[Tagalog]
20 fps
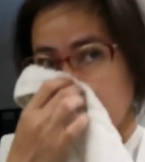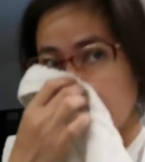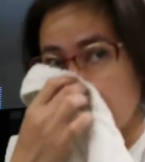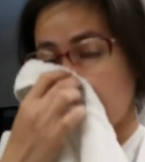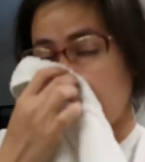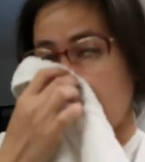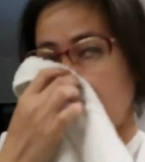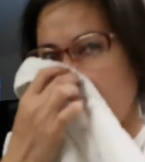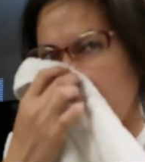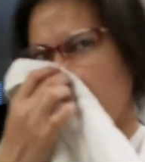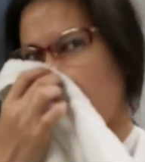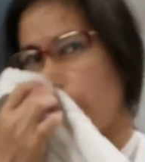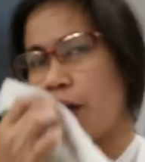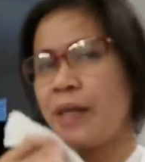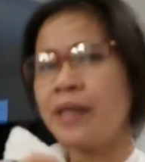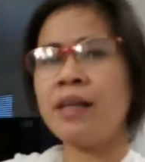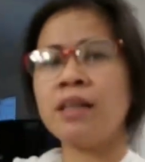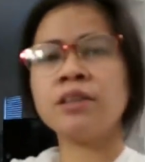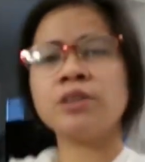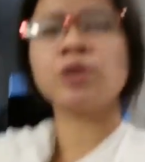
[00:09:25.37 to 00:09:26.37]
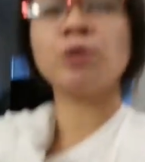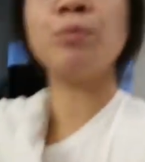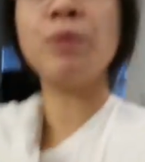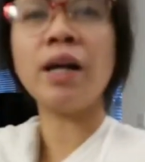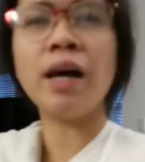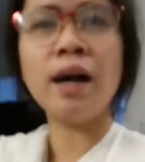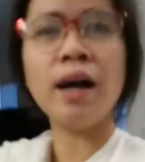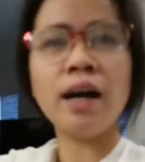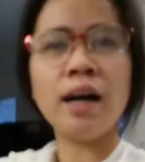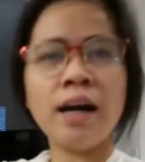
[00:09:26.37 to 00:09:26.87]
ng chili oil.
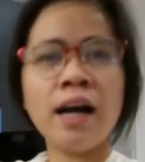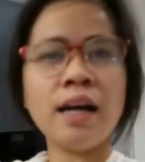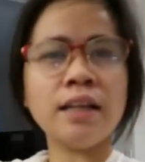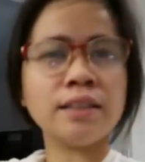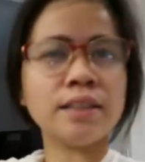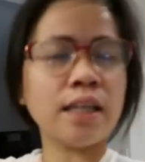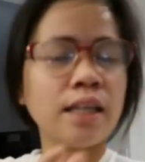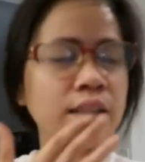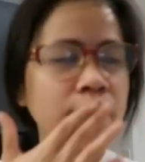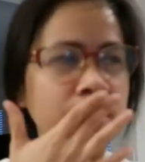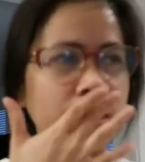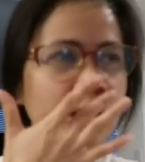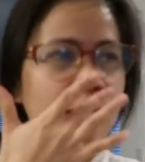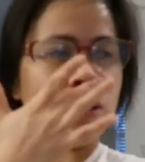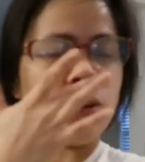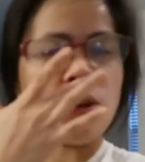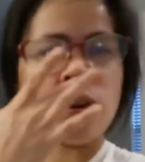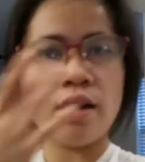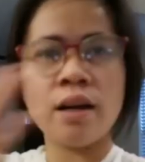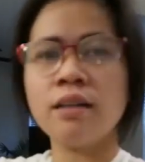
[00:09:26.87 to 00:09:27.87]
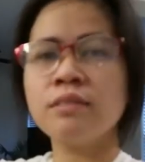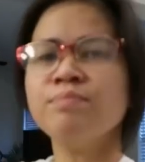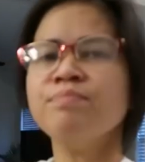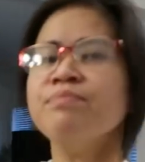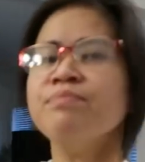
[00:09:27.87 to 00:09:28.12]
Sobrang anghang, sakit sa ilong.